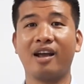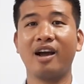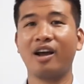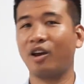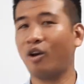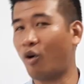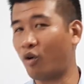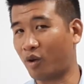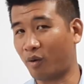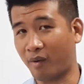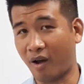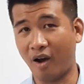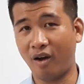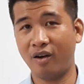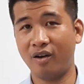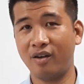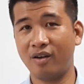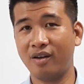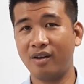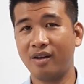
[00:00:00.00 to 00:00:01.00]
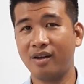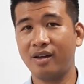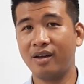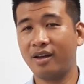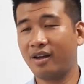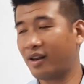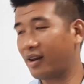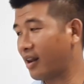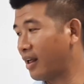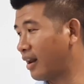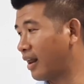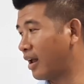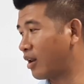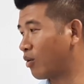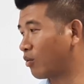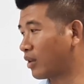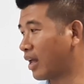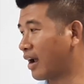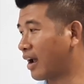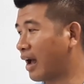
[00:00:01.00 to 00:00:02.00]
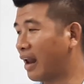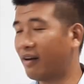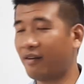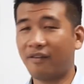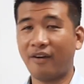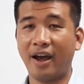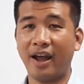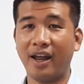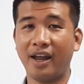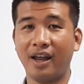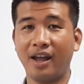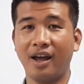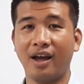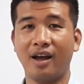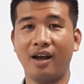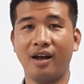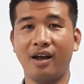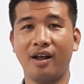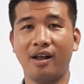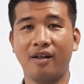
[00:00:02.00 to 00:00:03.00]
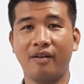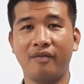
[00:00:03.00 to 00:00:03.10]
các cái đồ trong đó nên là chúng ta cần phải à,